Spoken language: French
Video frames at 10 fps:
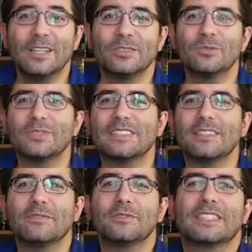nous
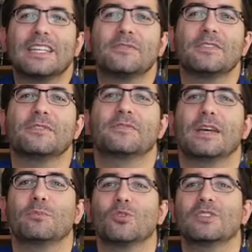savons qu'elle fait
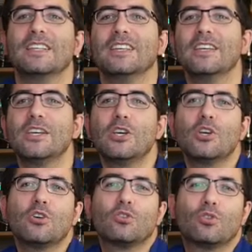fermenter
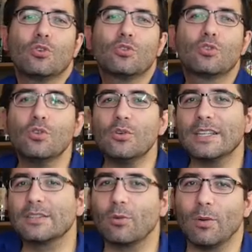de 2
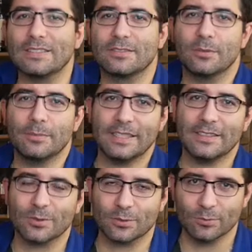à 3
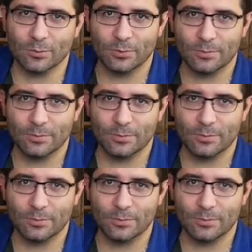semaines son mou.